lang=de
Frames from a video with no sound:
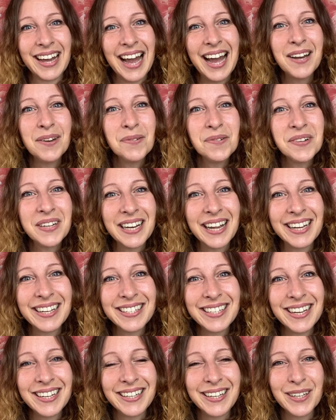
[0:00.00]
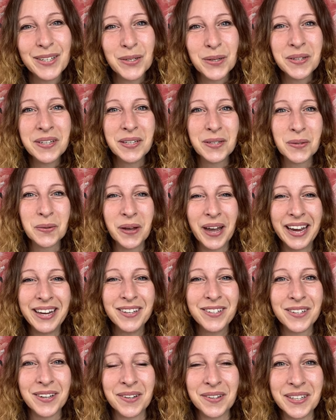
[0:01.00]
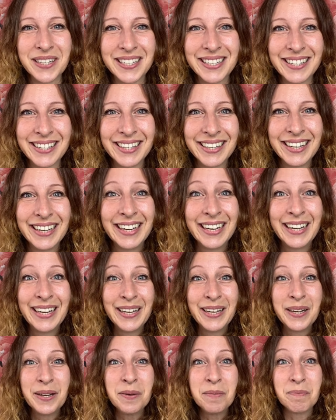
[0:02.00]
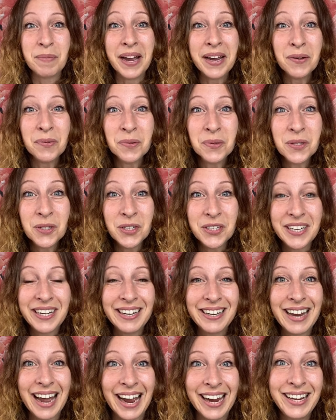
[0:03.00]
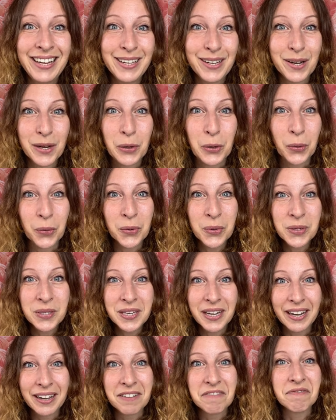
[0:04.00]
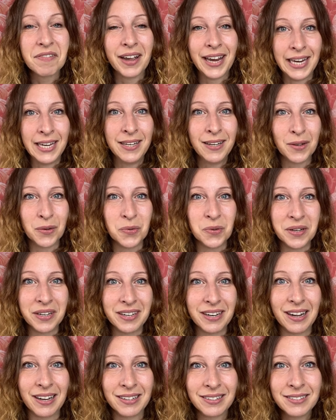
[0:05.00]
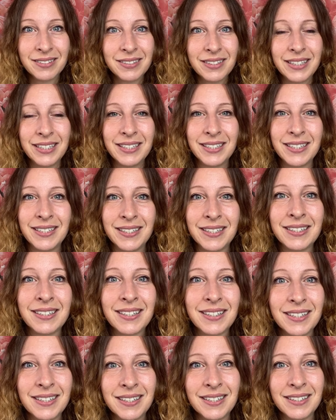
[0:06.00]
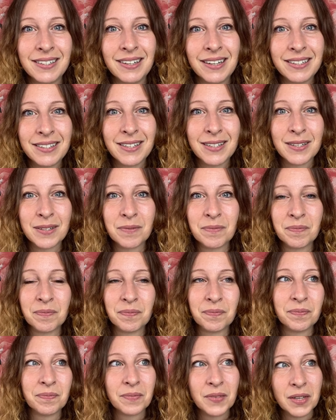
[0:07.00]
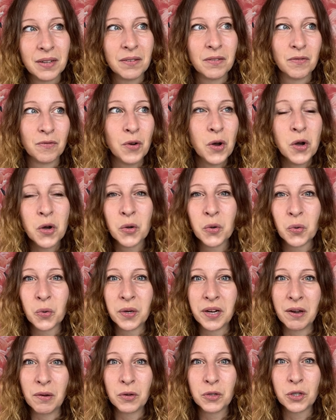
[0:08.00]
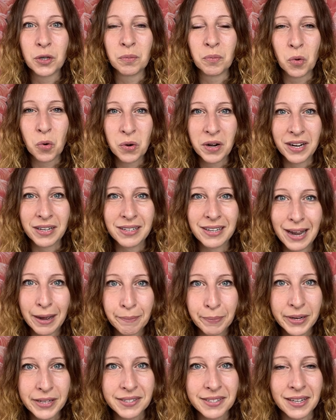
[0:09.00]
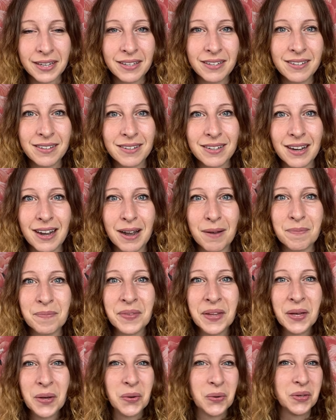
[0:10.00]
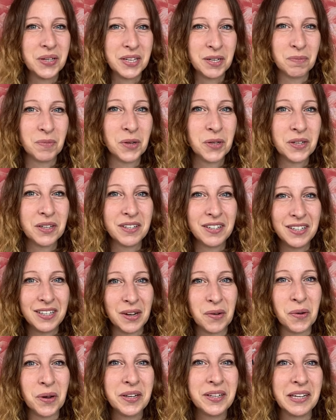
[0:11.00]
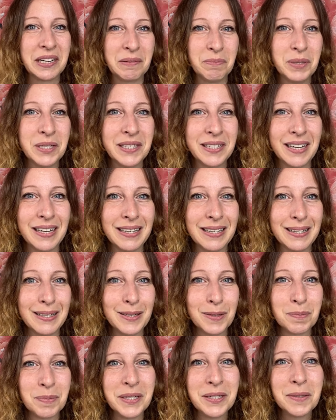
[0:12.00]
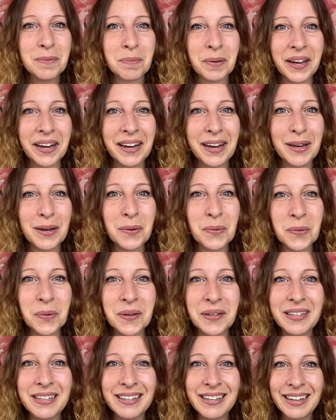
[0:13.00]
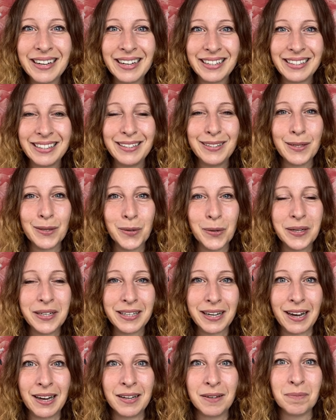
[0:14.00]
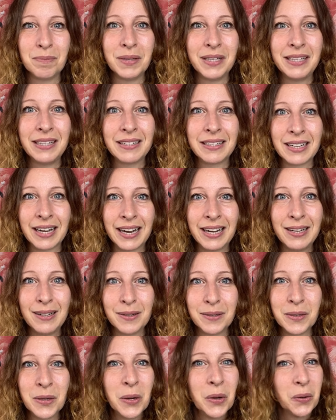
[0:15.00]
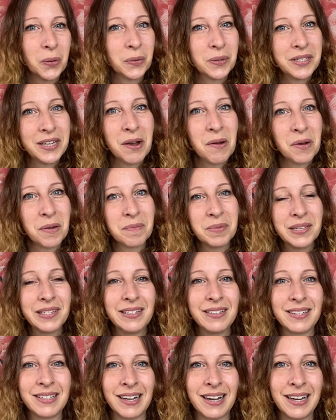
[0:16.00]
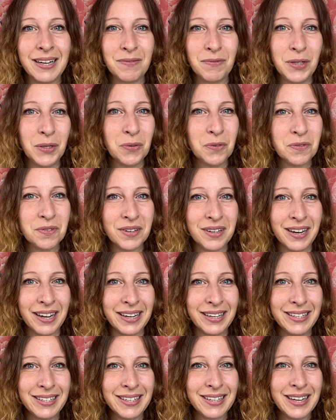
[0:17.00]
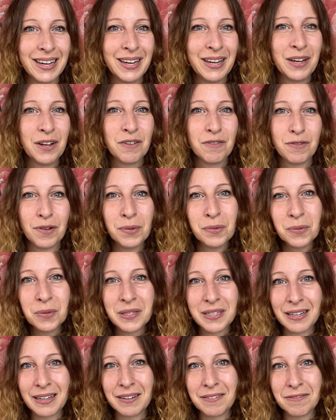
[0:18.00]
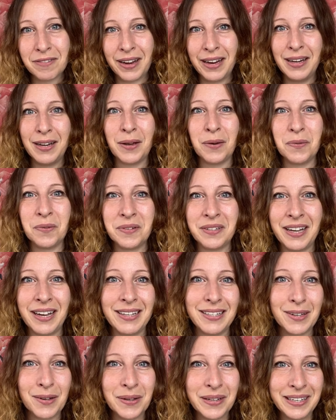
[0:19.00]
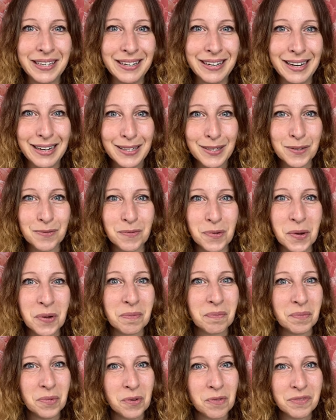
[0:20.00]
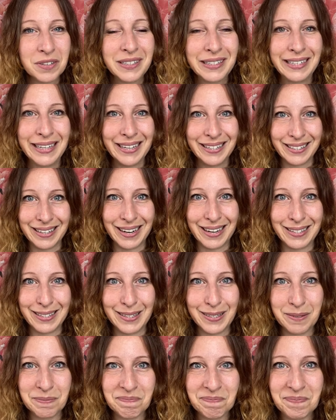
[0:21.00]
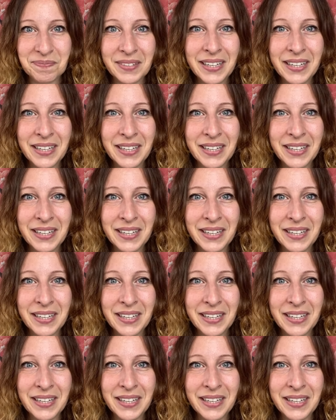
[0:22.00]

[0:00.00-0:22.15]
Hallo, Clarissa hier, schön, dass du reinschaust. Bei uns stehen einige größere Veränderungen an, die sich jetzt in den letzten Wochen oder auch schon Monaten abgezeichnet haben. Und ich möchte dich da heute ein bisschen ins Bild bringen und diese Neuigkeiten mit dir teilen und dir auch ein bisschen zeigen, wie du vielleicht von unseren Veränderungen da jetzt auch in den nächsten Wochen profitieren kannst.